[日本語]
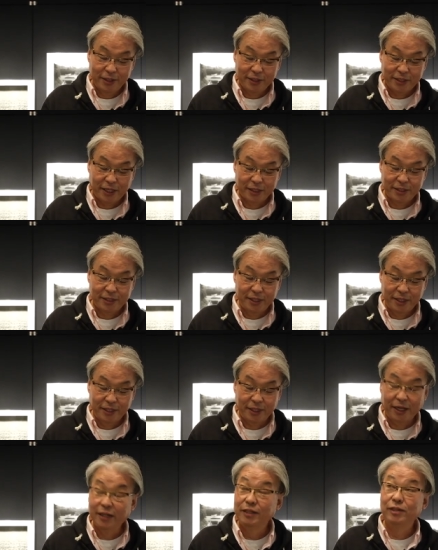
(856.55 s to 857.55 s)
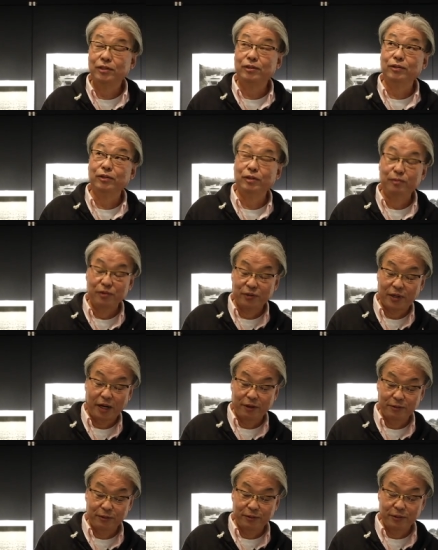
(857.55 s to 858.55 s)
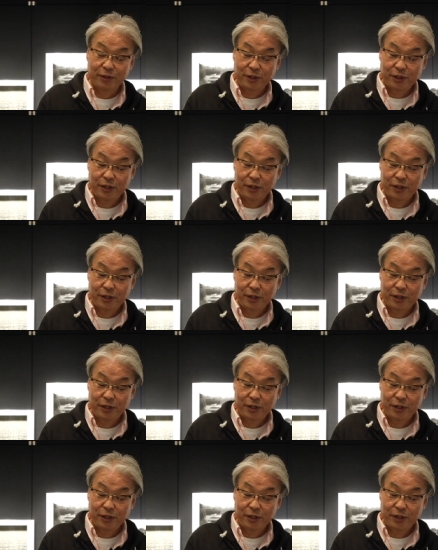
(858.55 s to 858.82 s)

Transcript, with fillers: 撮影対象に向かう